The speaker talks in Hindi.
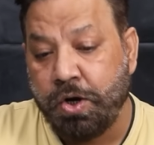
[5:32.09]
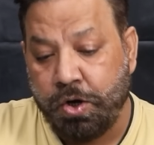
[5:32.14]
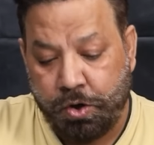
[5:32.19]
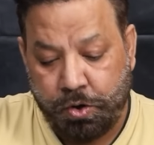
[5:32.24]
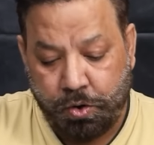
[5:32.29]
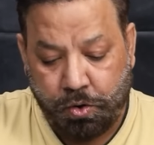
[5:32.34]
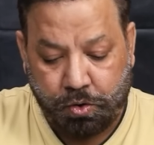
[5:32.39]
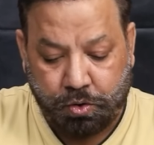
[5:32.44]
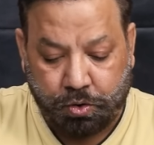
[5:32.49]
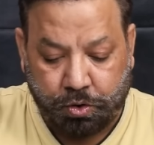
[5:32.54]

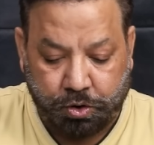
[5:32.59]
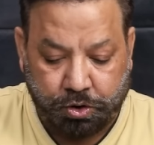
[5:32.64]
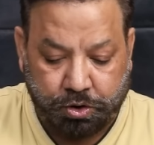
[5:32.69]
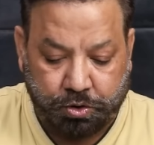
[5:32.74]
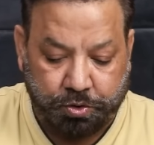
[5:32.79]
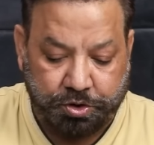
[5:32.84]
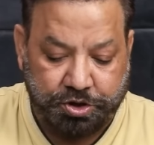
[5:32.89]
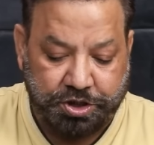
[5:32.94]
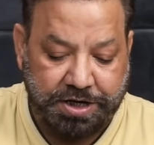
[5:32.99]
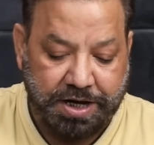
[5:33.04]
लोग
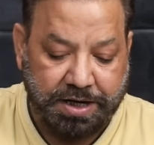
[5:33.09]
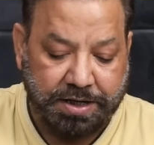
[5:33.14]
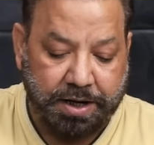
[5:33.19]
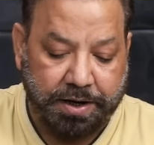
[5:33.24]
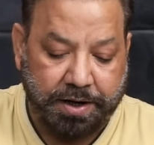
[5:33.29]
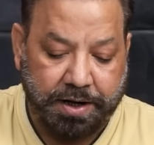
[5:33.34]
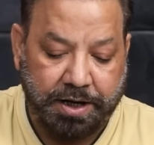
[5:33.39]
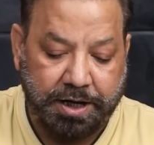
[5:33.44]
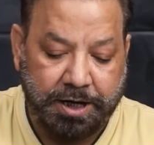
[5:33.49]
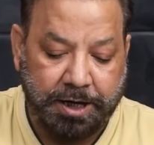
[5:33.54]
खुदकुशियां
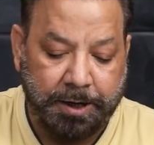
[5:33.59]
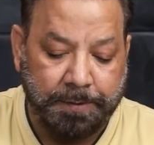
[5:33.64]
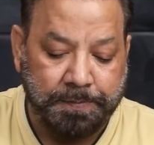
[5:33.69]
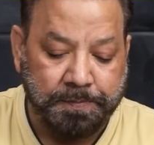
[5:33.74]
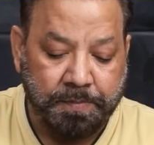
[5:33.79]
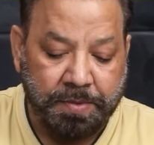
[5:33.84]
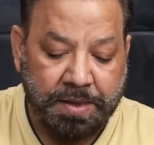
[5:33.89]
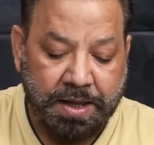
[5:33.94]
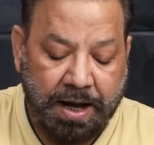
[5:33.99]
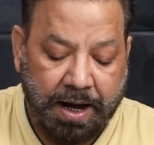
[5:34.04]
कर रहे हैं
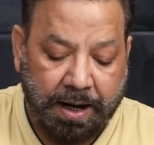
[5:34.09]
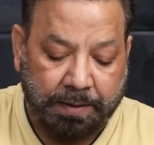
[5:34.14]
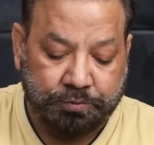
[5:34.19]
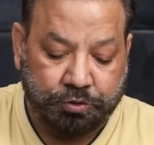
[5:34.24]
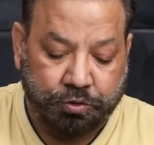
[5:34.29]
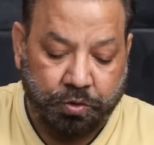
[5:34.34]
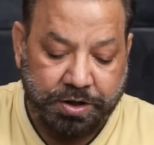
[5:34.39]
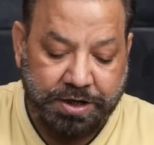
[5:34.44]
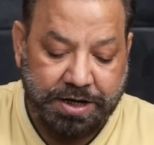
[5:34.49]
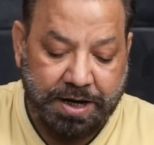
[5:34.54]
अब
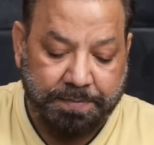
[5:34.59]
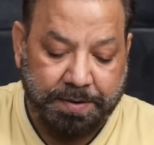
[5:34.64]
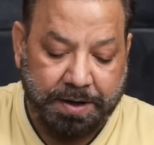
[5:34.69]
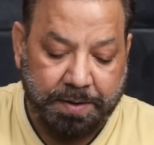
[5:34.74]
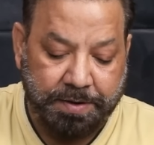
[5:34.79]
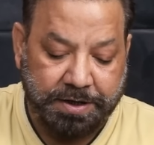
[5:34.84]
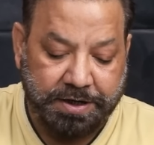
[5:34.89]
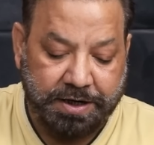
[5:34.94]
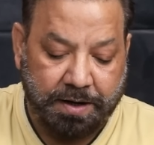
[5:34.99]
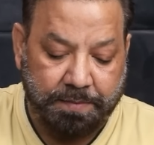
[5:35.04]
दुनिया भर
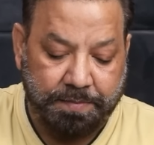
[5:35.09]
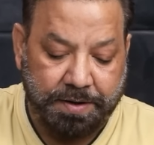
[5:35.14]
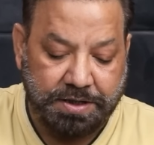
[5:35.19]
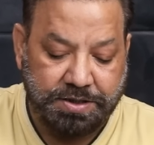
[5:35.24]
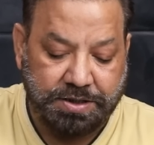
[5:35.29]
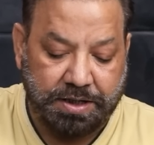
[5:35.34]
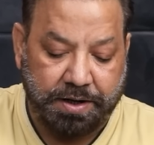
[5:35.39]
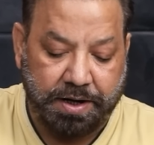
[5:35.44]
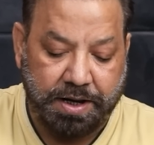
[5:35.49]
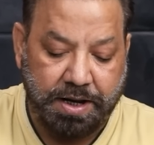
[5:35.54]
में ये खबरें
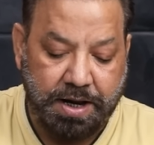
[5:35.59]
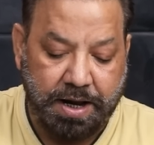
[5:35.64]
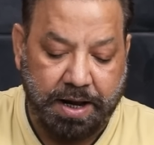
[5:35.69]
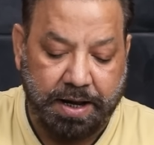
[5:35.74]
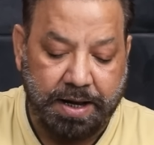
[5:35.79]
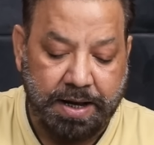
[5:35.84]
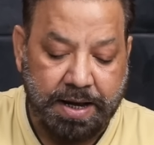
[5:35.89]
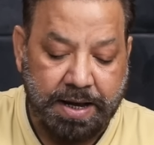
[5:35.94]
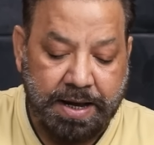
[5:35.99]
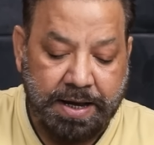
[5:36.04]
चल रही हैं